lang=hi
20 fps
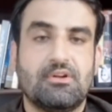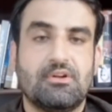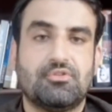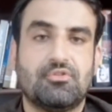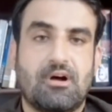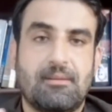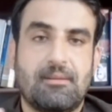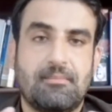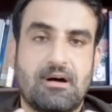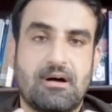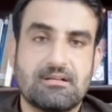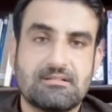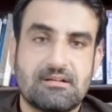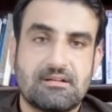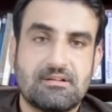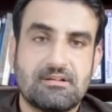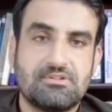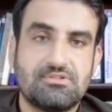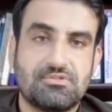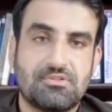तो आप
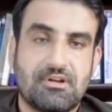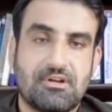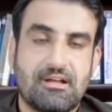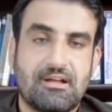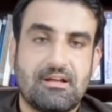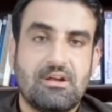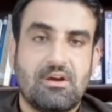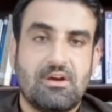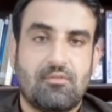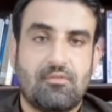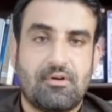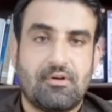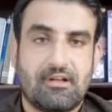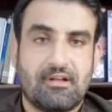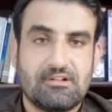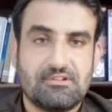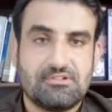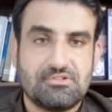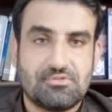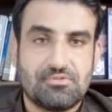आसानी जो है वो
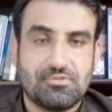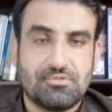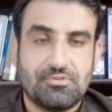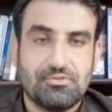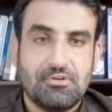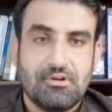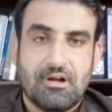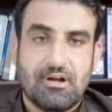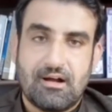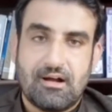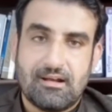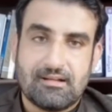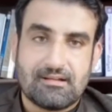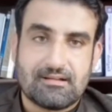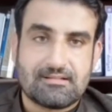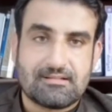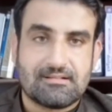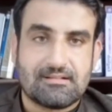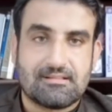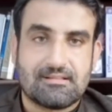एनालजी को हल
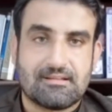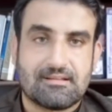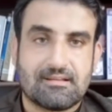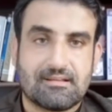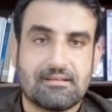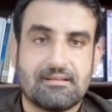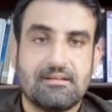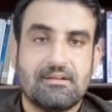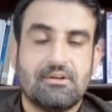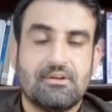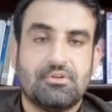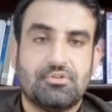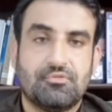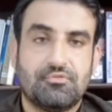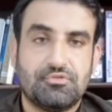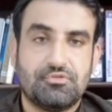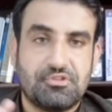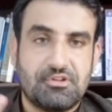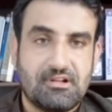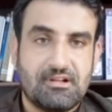कर सकते हैं तो
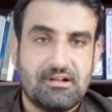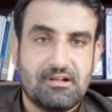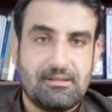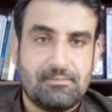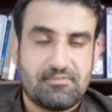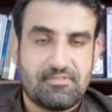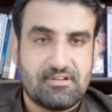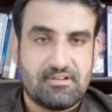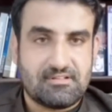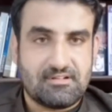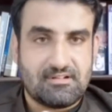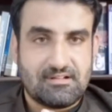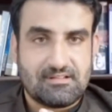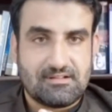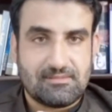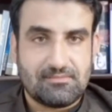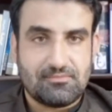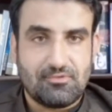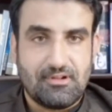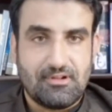वो तरीका प्रोफेसर
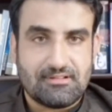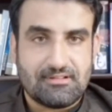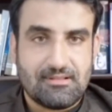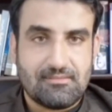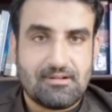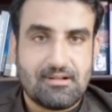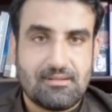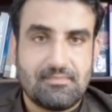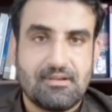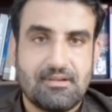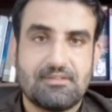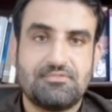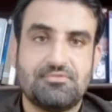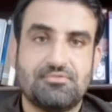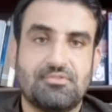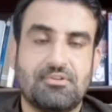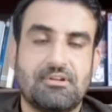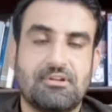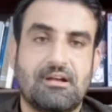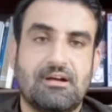अजर अब्दुल्ला साहब का बेहद
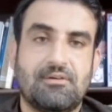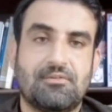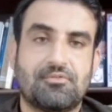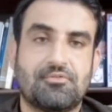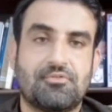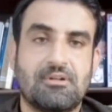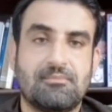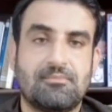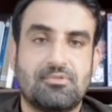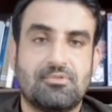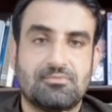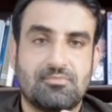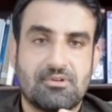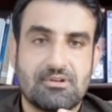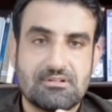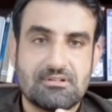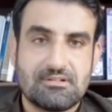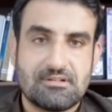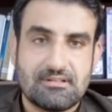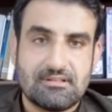शुक्रिया उन्होंने बहुत
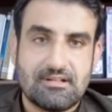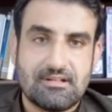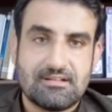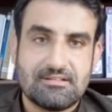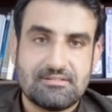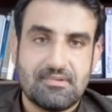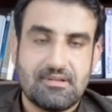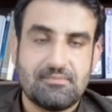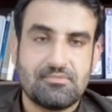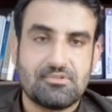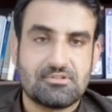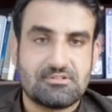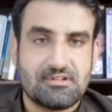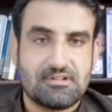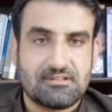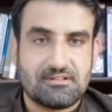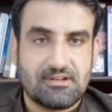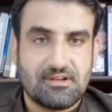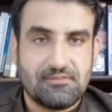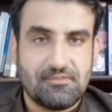मौसर अंदाज में
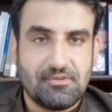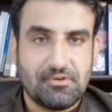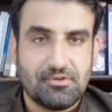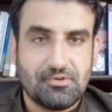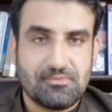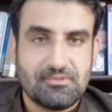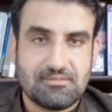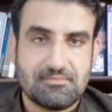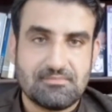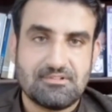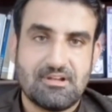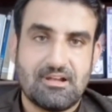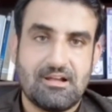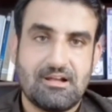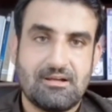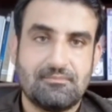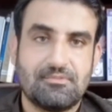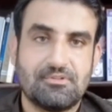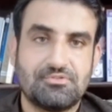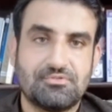मुख्तर तरीन वीडियो में समझाया
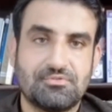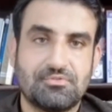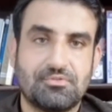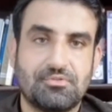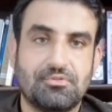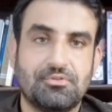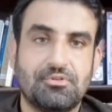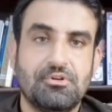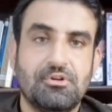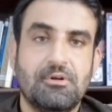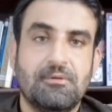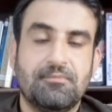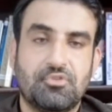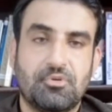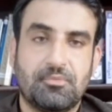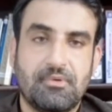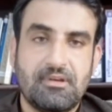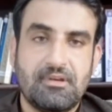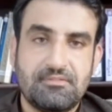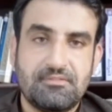आप बच्चों को
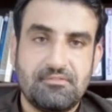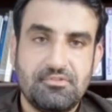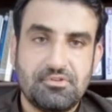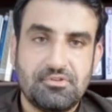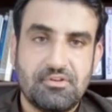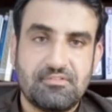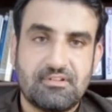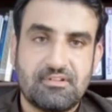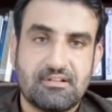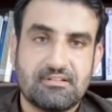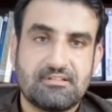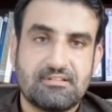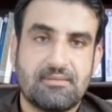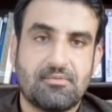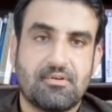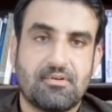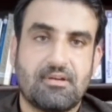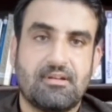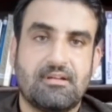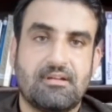तो मैं इस वीडियो की वजह से
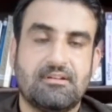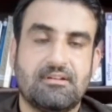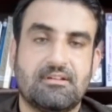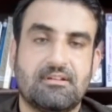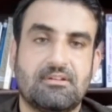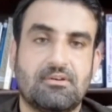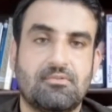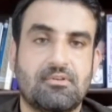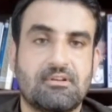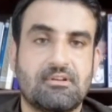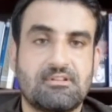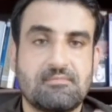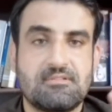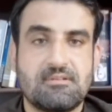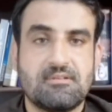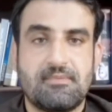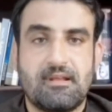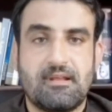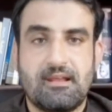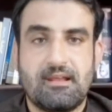आपको कहना चाहता हूँ कि
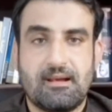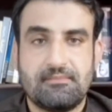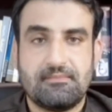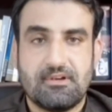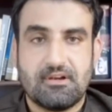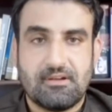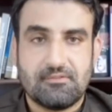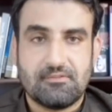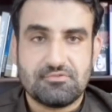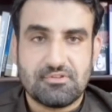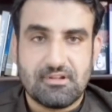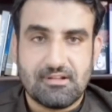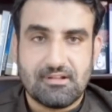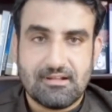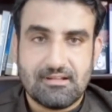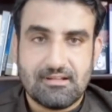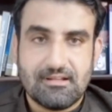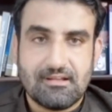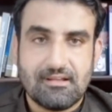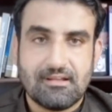सबसे पहले आप जाके वो
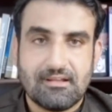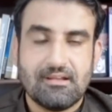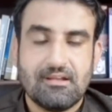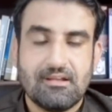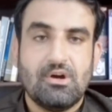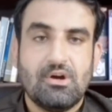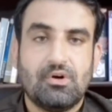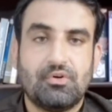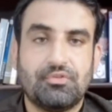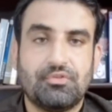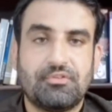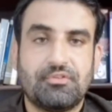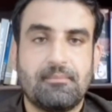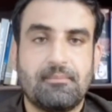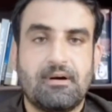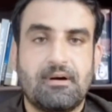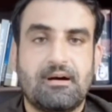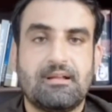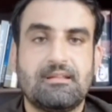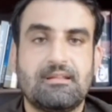तरीका देखें उसके
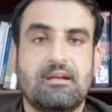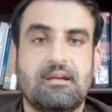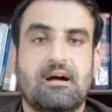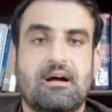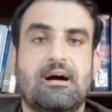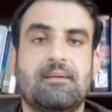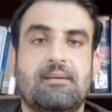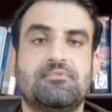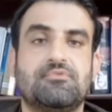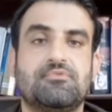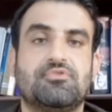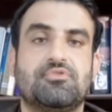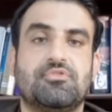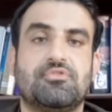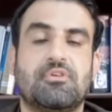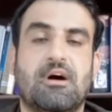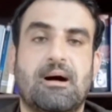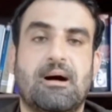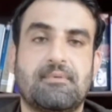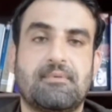बाद आप जो
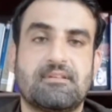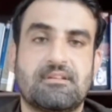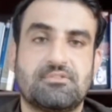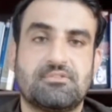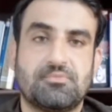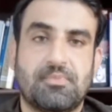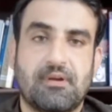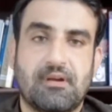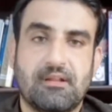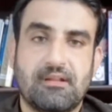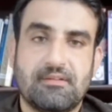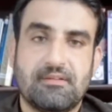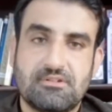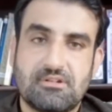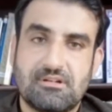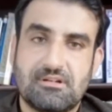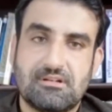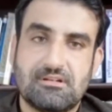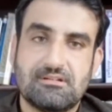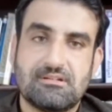आपके साथ जो पी
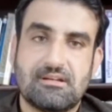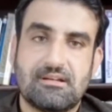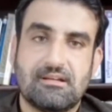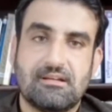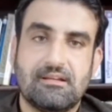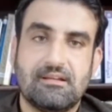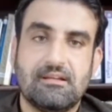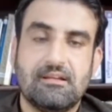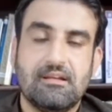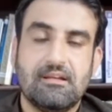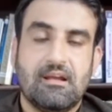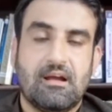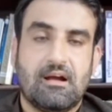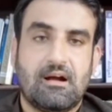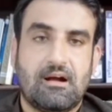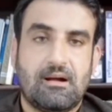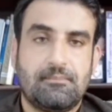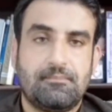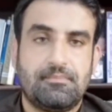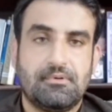शेयर की जाएगी
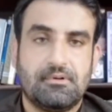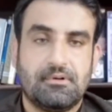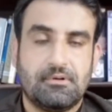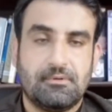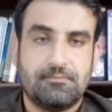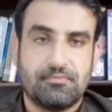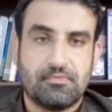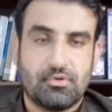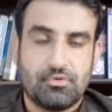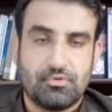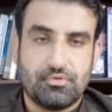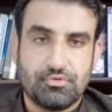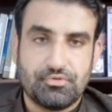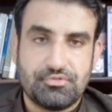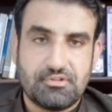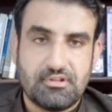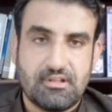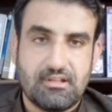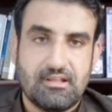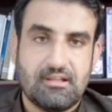आप
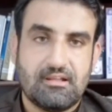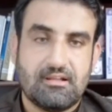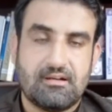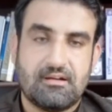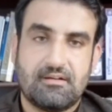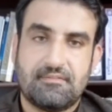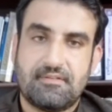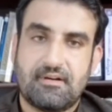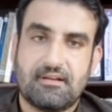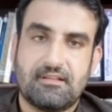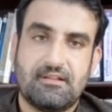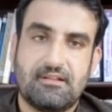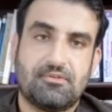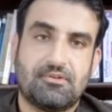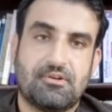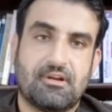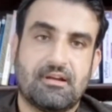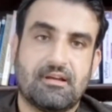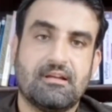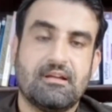उससे फ़ायदा
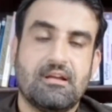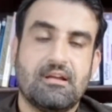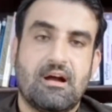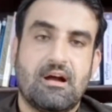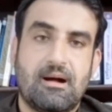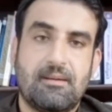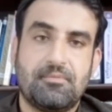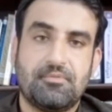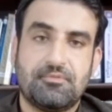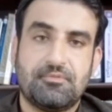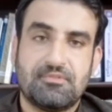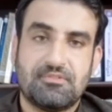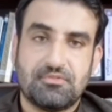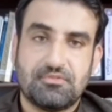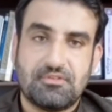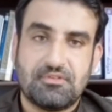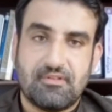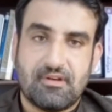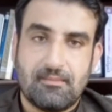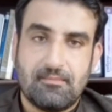उठाएँ आप उस,
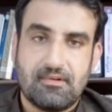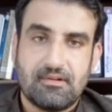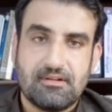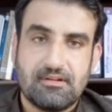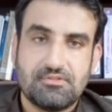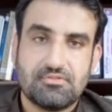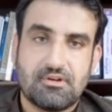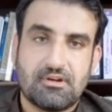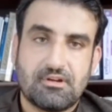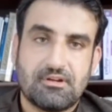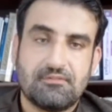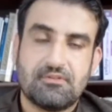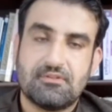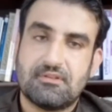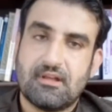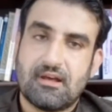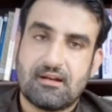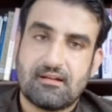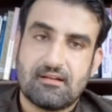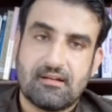उससे वेकबलरी जो है ना वो
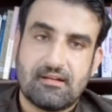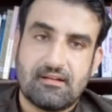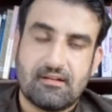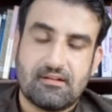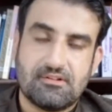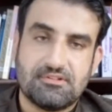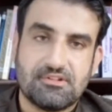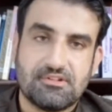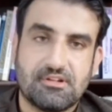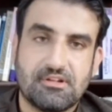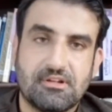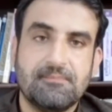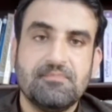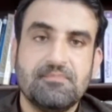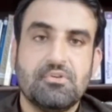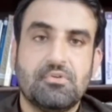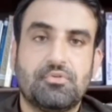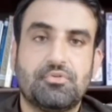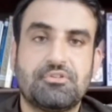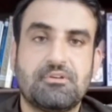तैयार करें एनालॉजी की
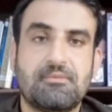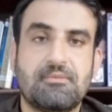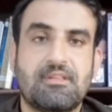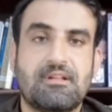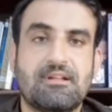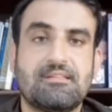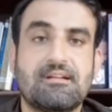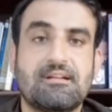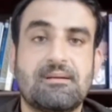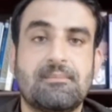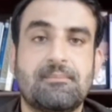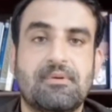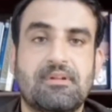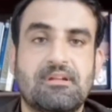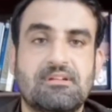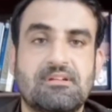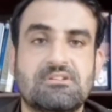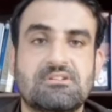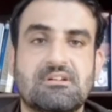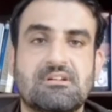उसके बाद रहता है
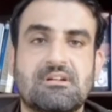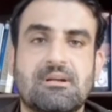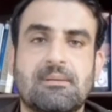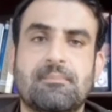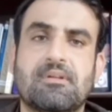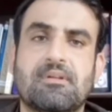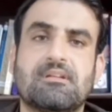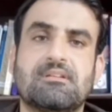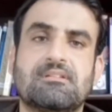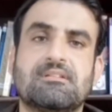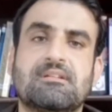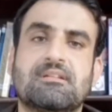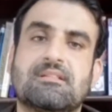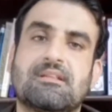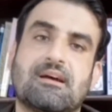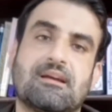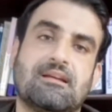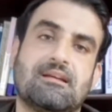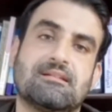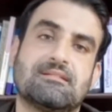कंप्रीहेंशन कंप्रीहेंशन
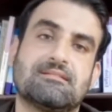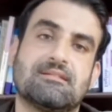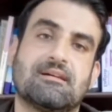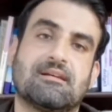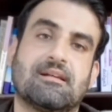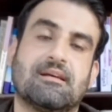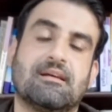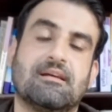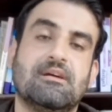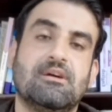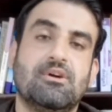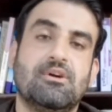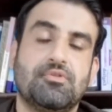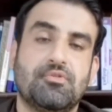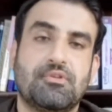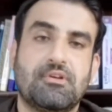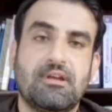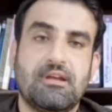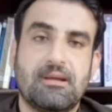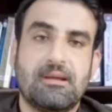ही आसान है
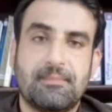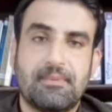क्योंकि